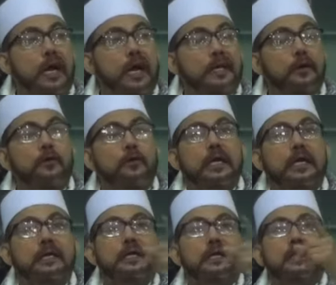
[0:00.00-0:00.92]
ada
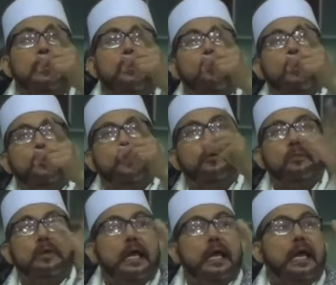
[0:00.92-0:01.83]
orang Ramadan
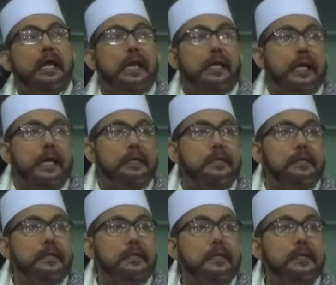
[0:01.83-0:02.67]
berhalangan